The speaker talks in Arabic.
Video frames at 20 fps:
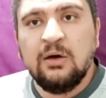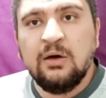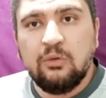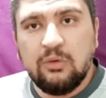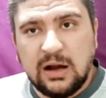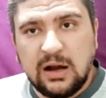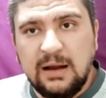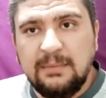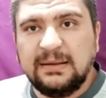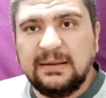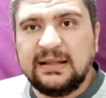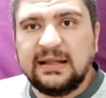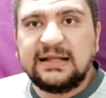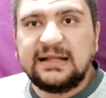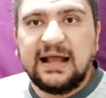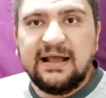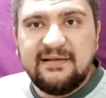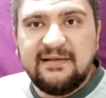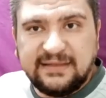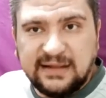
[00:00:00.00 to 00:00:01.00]
وريال
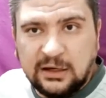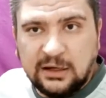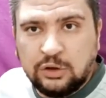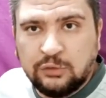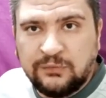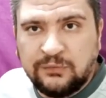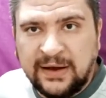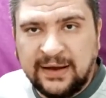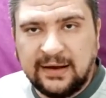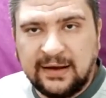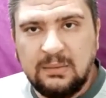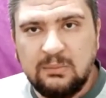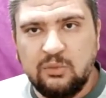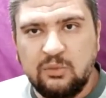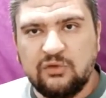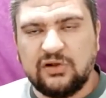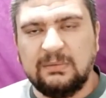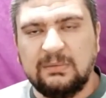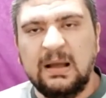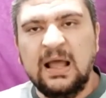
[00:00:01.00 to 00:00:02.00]
مدريد هيسترده في اخر
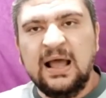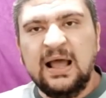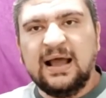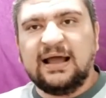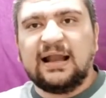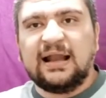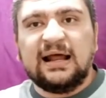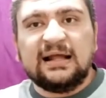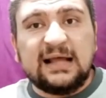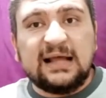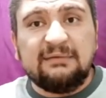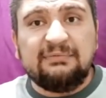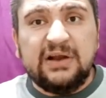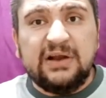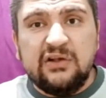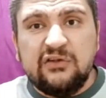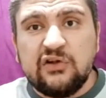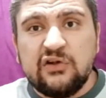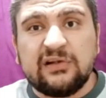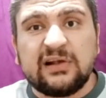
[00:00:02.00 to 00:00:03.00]
الموسم غير اداء
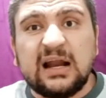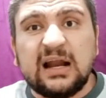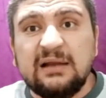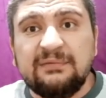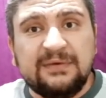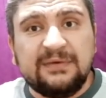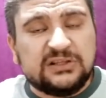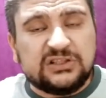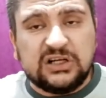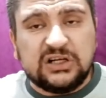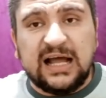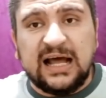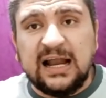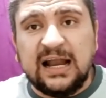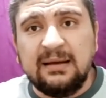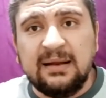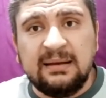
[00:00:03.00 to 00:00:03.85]
فينيسيوس غير الفينش اللي